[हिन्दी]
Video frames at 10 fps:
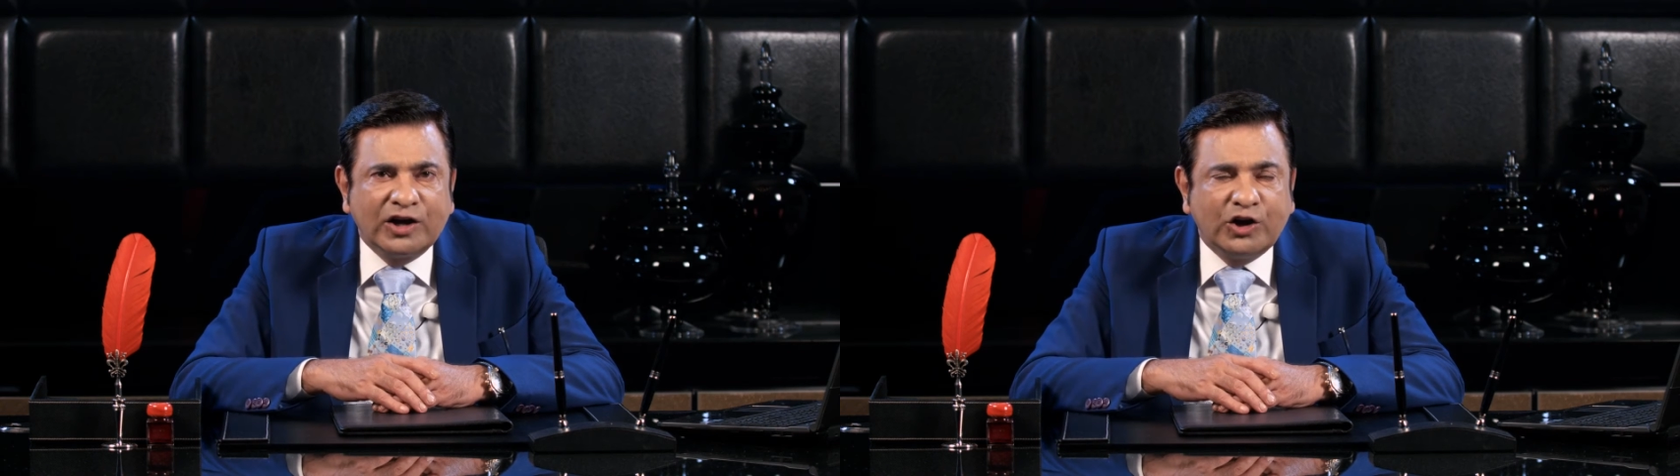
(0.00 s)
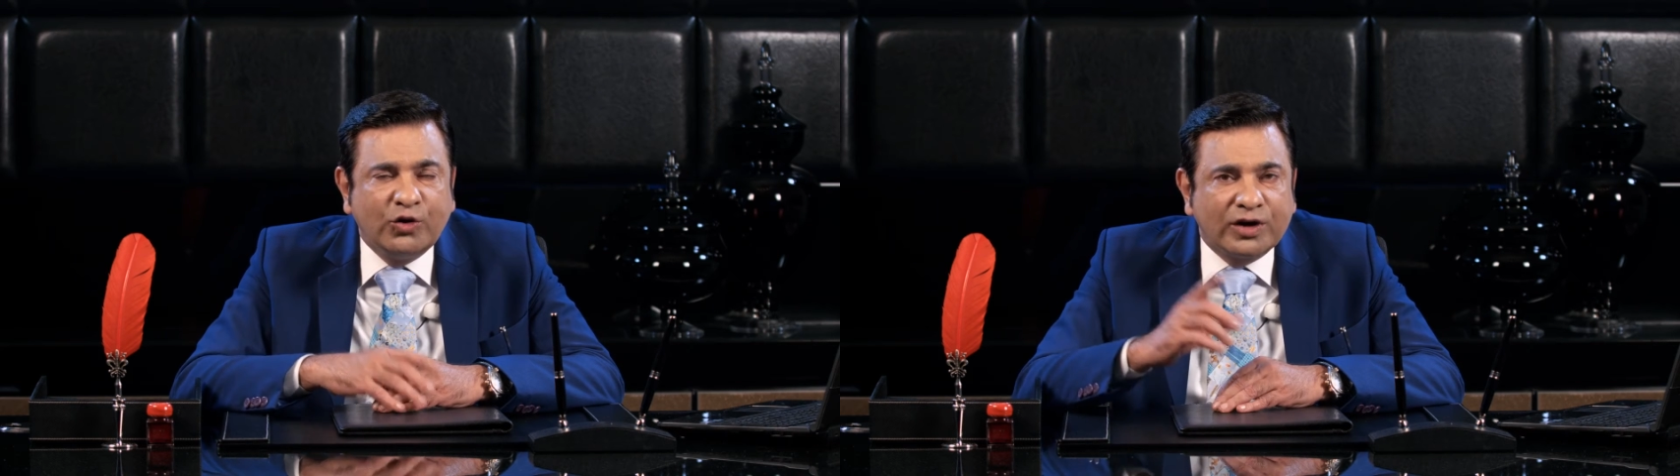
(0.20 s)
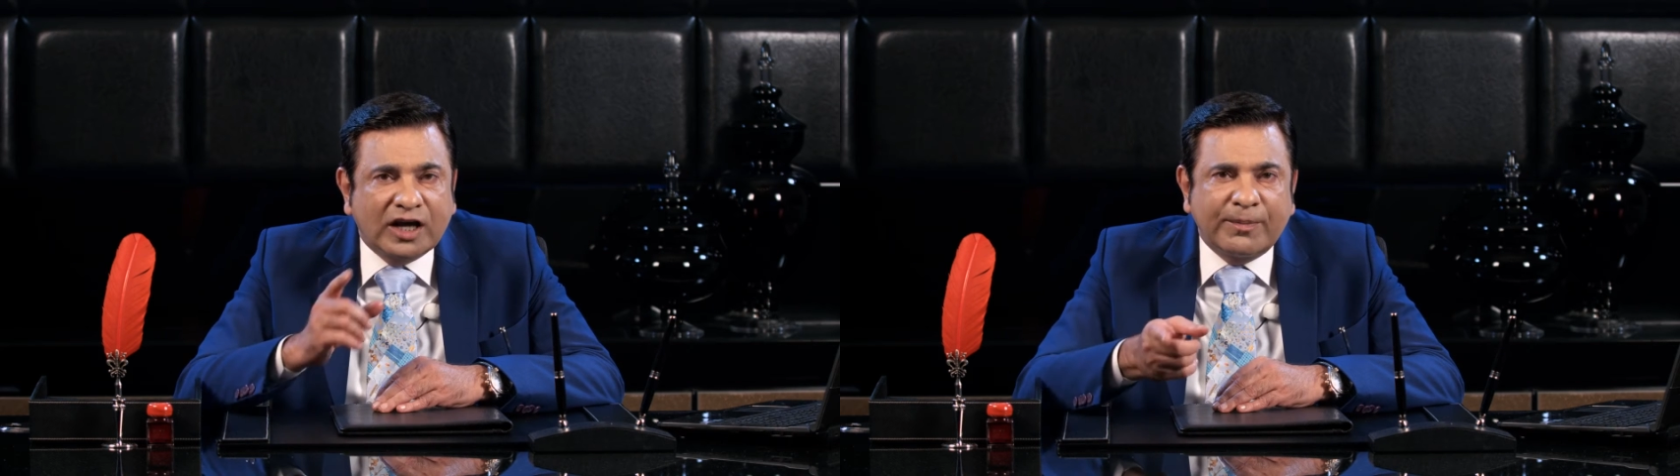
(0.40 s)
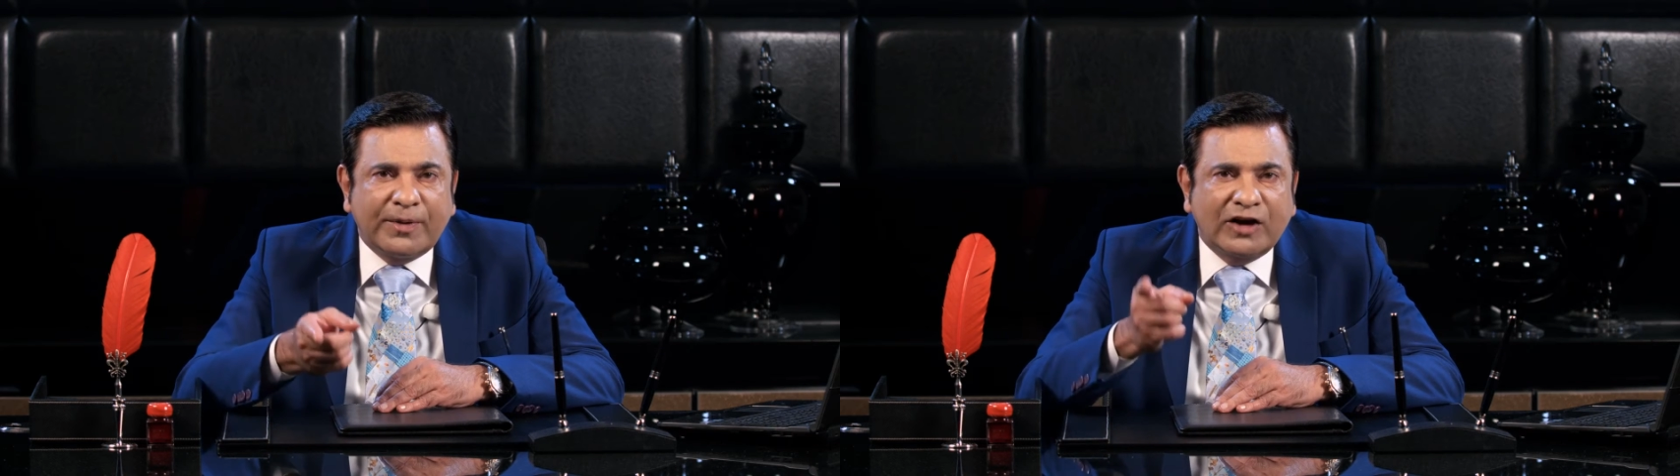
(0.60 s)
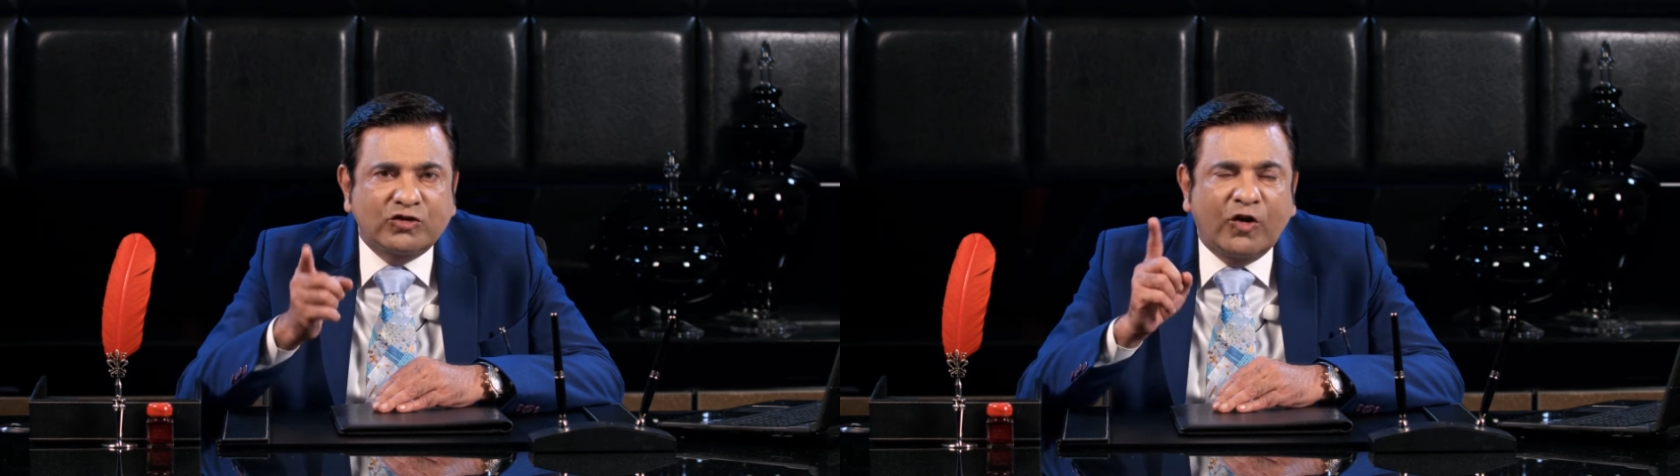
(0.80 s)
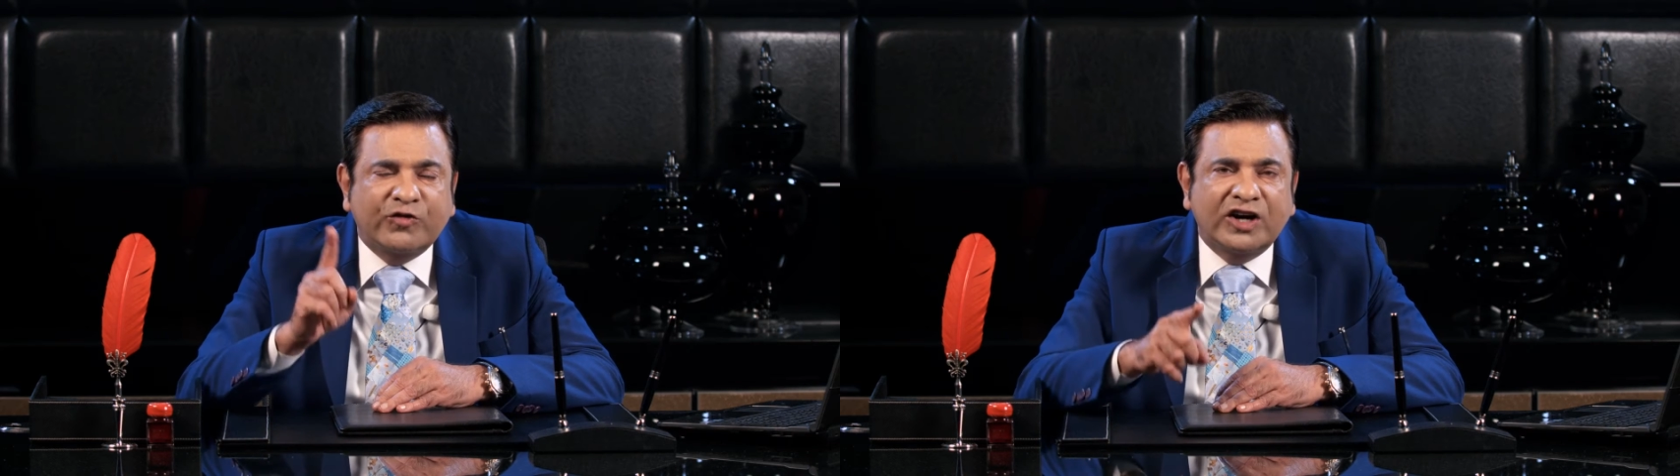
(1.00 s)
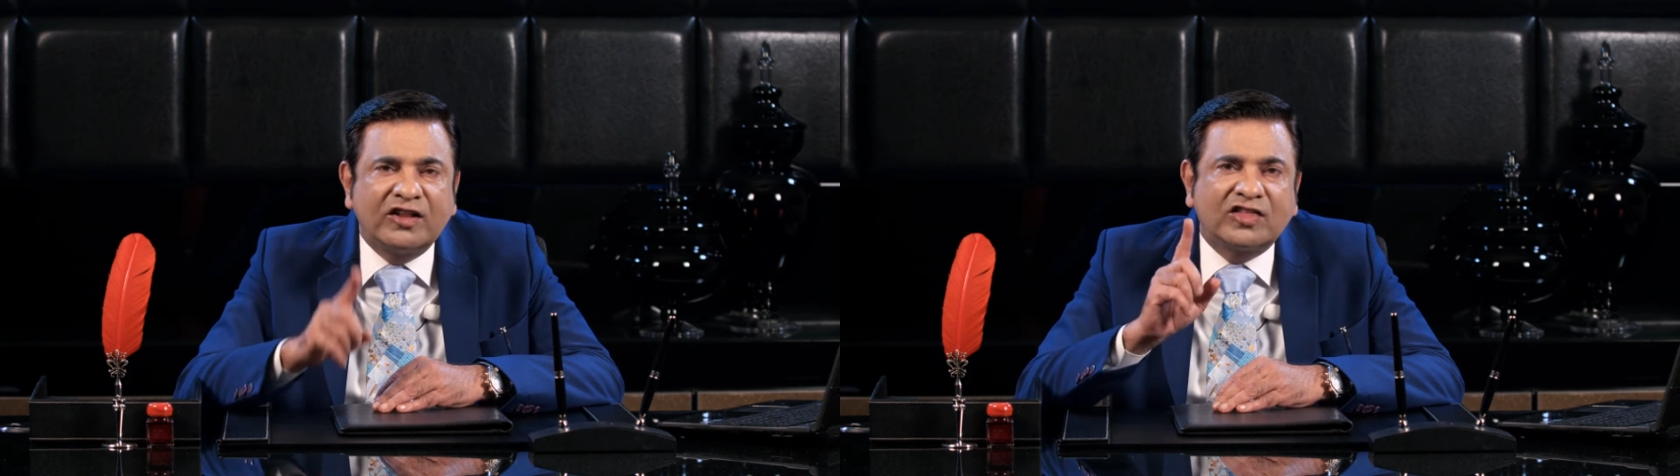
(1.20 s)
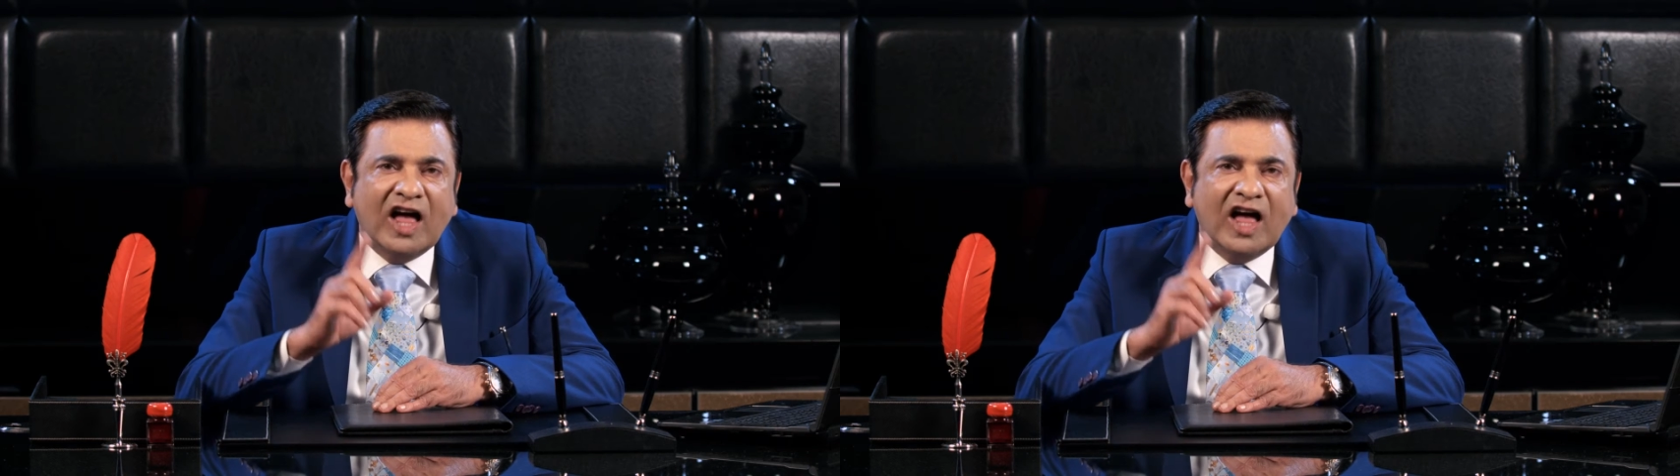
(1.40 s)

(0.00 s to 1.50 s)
कि उनके पास ऑप्शन